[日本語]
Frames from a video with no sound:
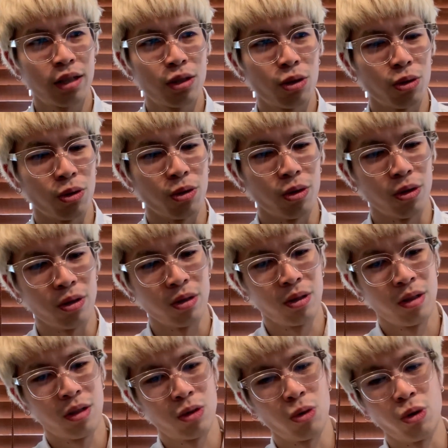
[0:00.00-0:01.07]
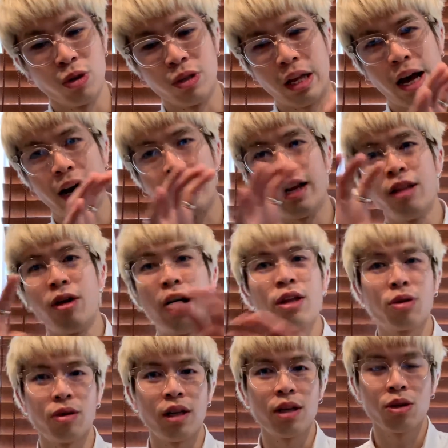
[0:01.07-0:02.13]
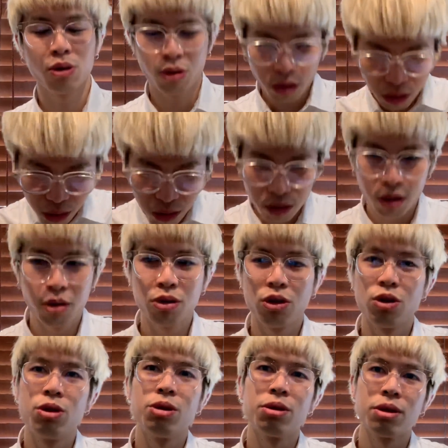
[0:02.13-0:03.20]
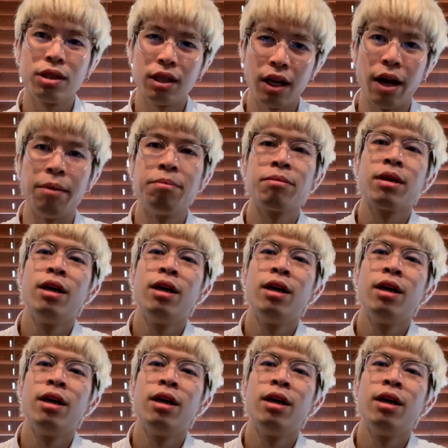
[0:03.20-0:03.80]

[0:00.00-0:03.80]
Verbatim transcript: その、そういう流れの後ね、とうとう受賞して、